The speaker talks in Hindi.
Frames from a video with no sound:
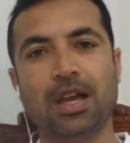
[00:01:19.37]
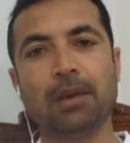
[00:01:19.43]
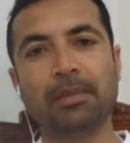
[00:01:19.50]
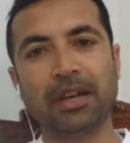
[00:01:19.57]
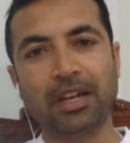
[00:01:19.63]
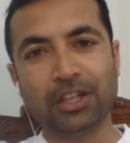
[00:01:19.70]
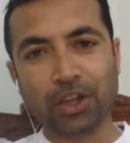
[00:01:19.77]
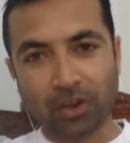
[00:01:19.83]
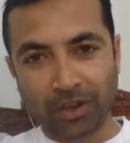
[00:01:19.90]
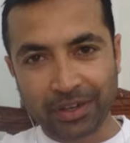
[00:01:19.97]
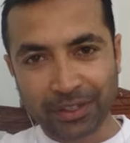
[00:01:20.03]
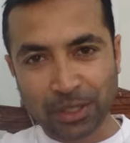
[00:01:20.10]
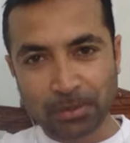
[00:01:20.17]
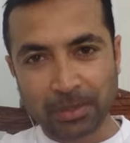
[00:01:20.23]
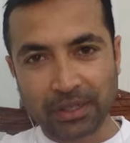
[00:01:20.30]
हमारे लिए
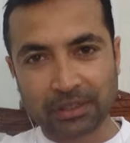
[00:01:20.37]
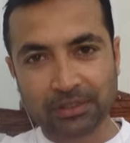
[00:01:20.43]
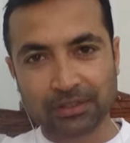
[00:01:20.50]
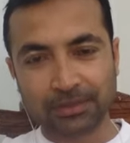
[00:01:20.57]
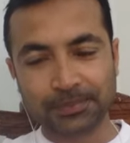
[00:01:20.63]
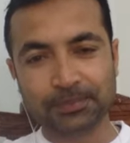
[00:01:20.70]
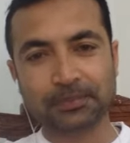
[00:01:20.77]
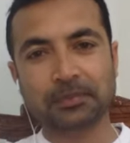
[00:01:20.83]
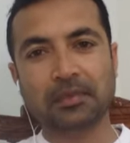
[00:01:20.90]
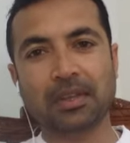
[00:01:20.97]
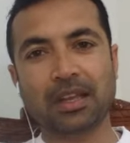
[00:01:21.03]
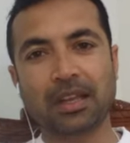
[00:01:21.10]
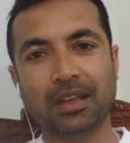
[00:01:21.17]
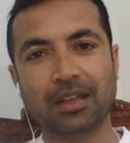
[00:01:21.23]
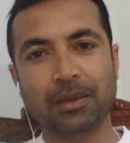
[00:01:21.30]
ऑनर की बात
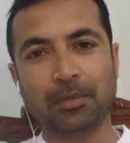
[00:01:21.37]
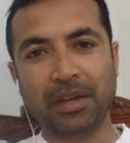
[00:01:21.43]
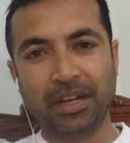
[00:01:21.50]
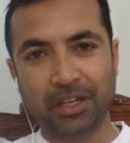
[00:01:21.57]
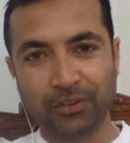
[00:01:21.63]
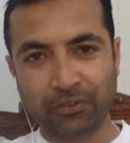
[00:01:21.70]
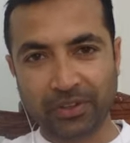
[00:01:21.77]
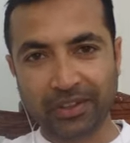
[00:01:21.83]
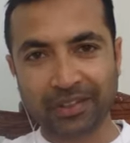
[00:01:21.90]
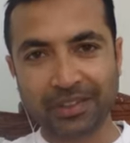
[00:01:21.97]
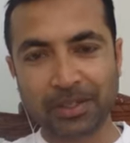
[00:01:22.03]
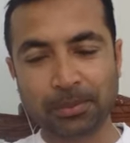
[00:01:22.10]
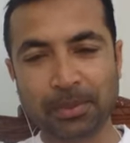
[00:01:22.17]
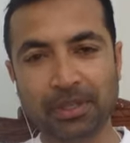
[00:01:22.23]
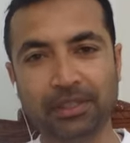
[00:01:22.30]
हमारे लिए फ़ख्र
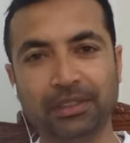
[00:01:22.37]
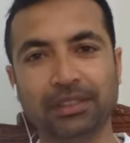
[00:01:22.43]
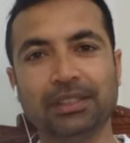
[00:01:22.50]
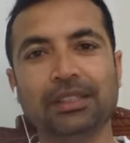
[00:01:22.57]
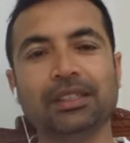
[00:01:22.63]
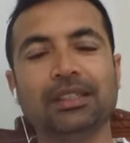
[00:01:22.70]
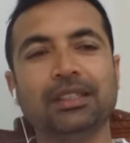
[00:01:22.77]
की बात